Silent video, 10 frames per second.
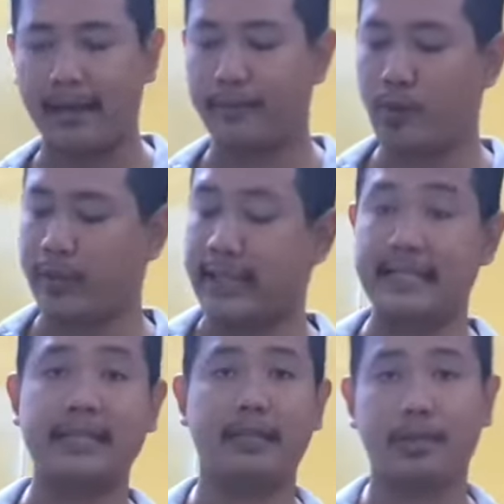yang mau kita
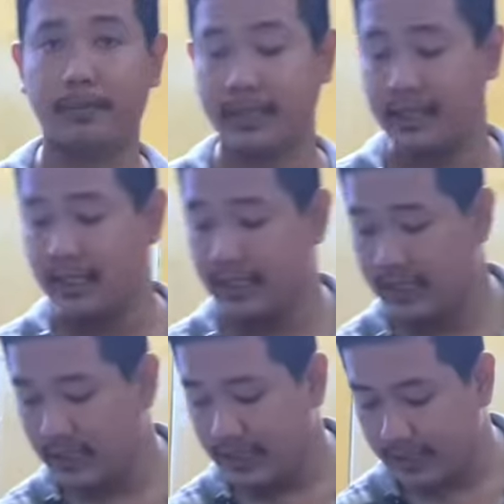isi, teman-teman.
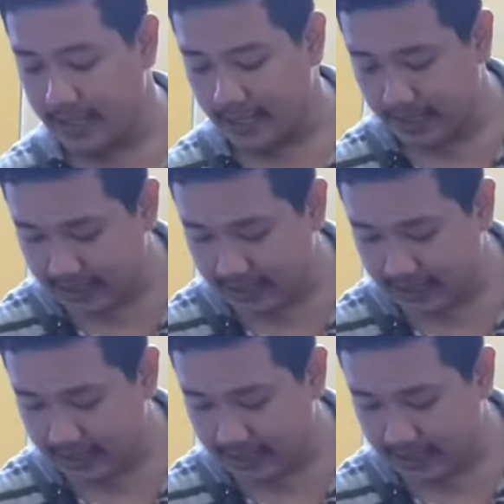Ya,